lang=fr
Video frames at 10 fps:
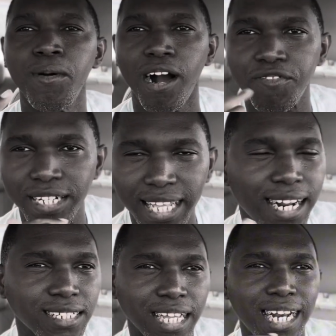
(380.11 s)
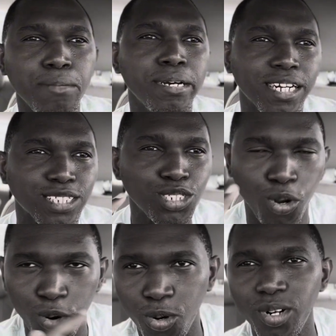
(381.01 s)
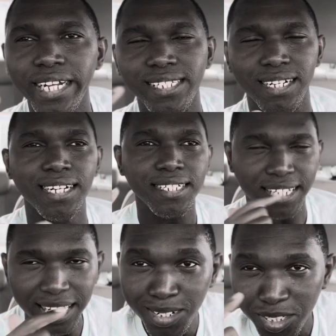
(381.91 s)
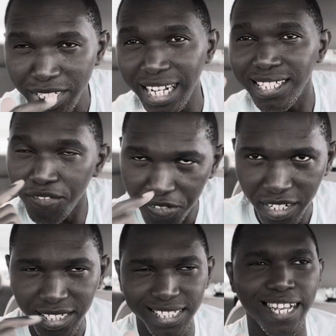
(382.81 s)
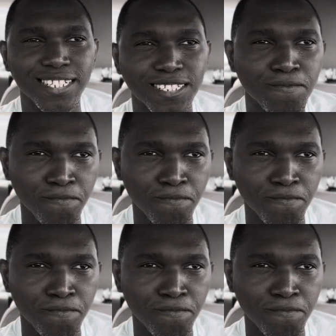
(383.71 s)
en fait, elle est, maintenant en train de reconnaître sa nationalité française